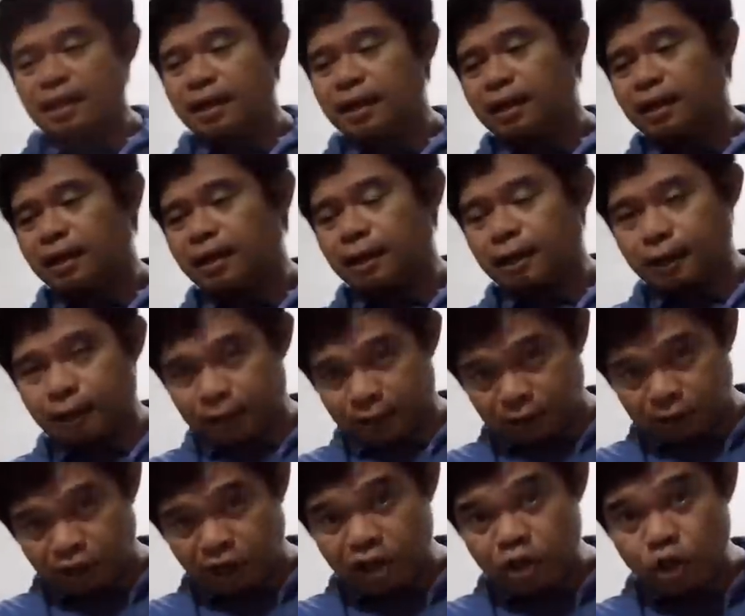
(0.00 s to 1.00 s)
uh,
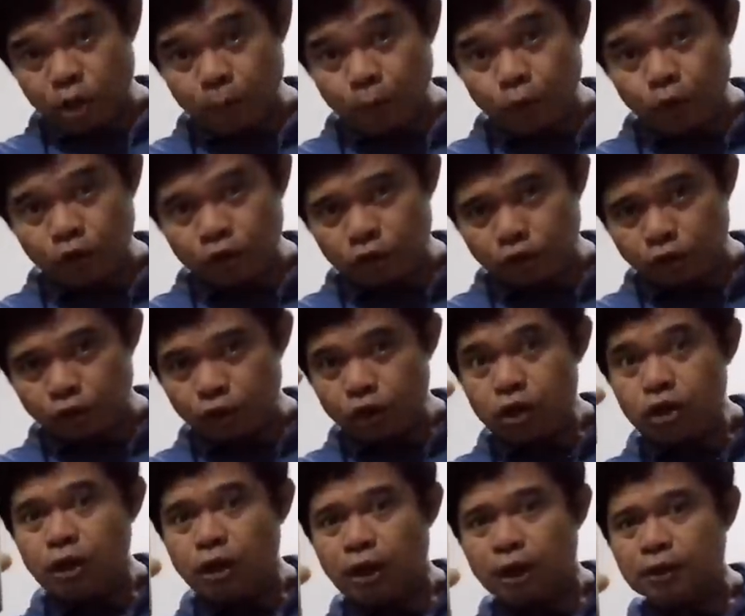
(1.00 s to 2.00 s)
itry nyo po
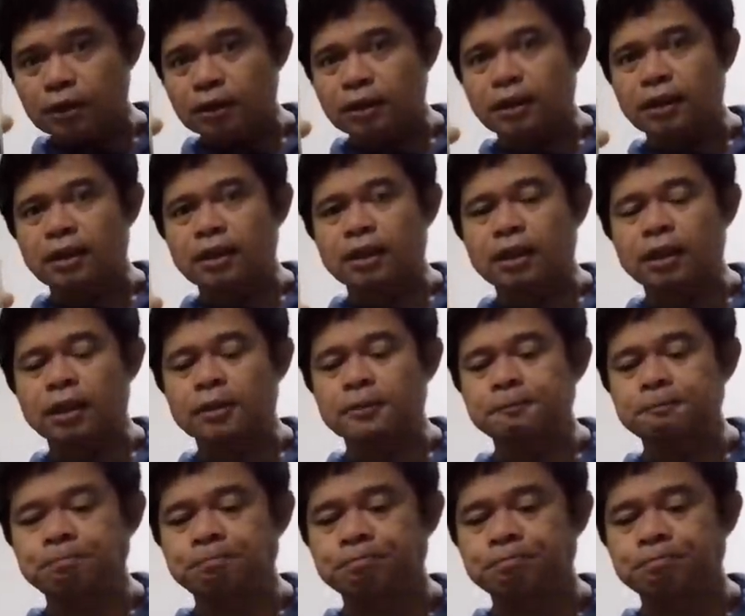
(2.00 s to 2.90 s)
ito at uh,